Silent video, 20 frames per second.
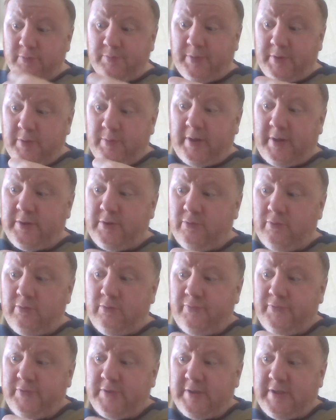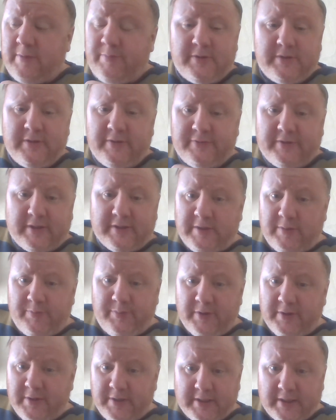понимаете, он всегда был на
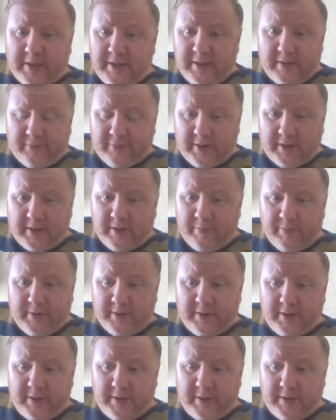второстепенных ролях в КГБ,